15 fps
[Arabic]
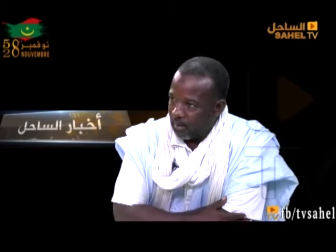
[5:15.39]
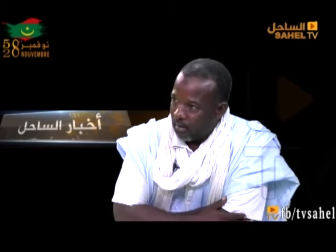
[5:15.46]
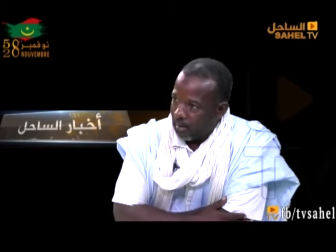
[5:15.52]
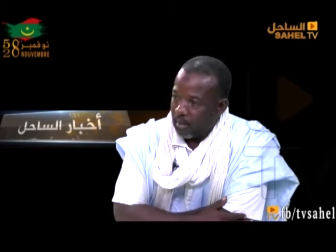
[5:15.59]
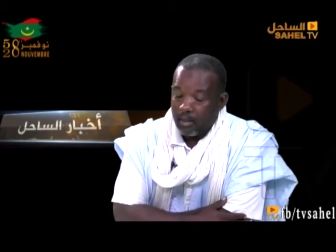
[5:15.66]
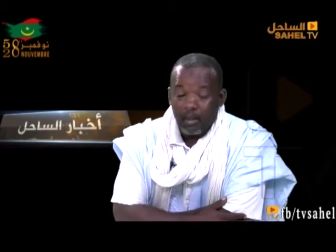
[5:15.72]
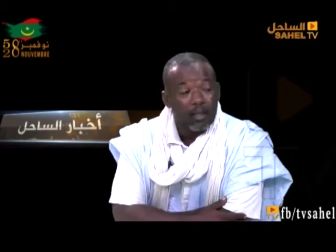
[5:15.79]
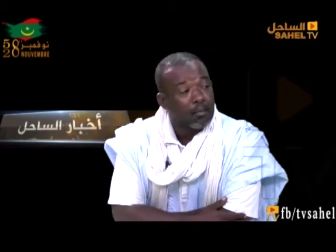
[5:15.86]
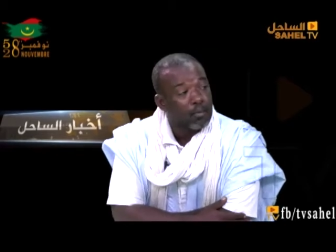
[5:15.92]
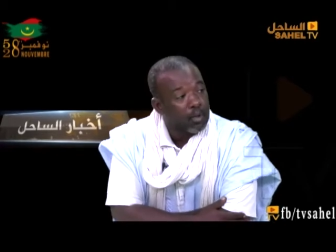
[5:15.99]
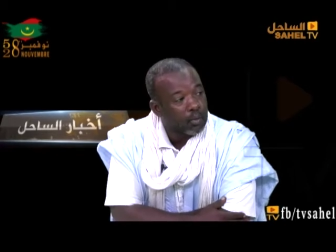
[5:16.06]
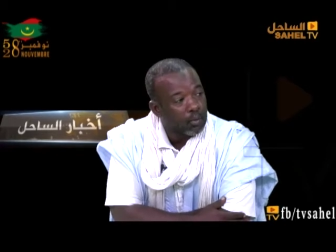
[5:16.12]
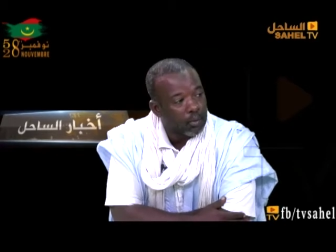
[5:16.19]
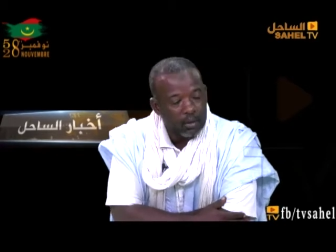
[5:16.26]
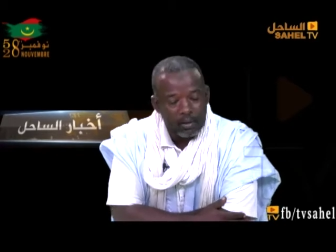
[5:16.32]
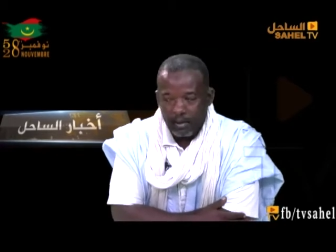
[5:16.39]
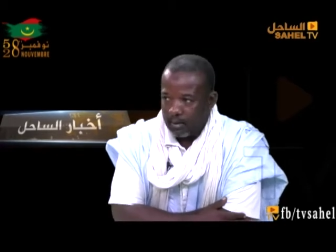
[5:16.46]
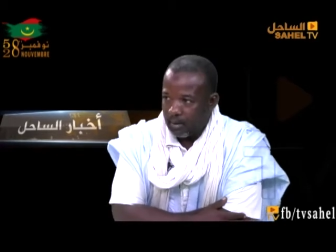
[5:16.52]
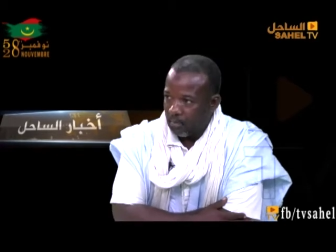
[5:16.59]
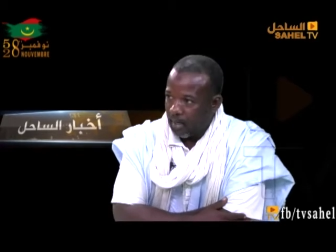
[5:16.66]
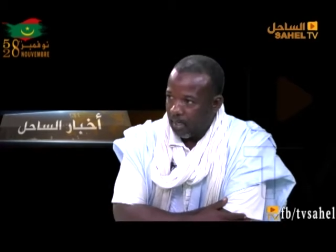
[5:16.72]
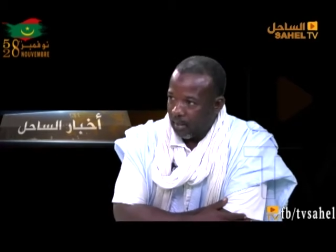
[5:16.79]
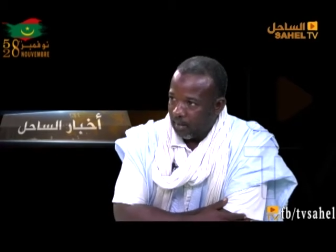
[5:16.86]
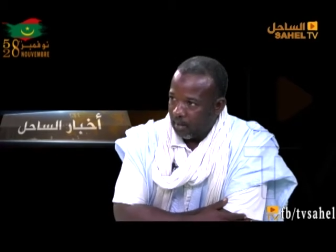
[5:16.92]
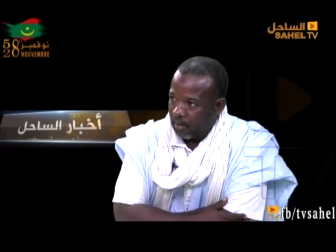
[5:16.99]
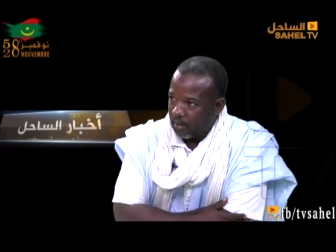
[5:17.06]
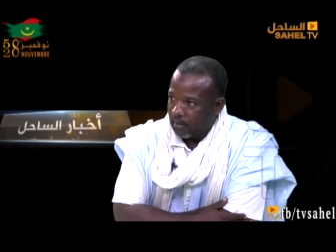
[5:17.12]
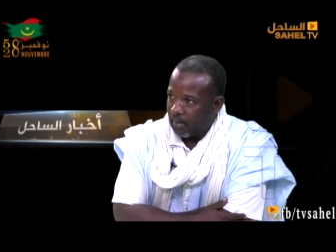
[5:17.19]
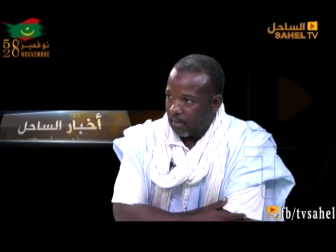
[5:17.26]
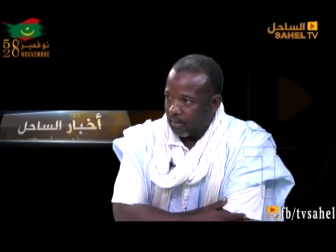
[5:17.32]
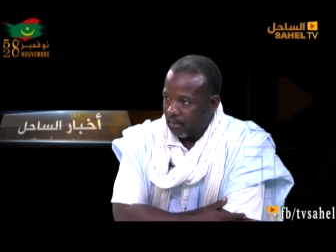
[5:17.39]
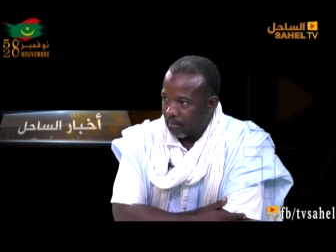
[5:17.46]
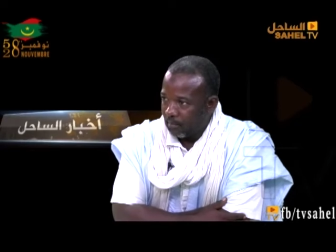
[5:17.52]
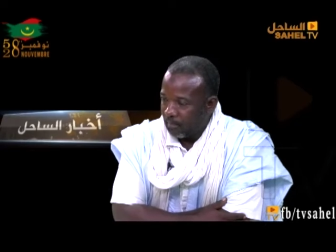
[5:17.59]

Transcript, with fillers: آه، المسؤولين الكبار عن التعليم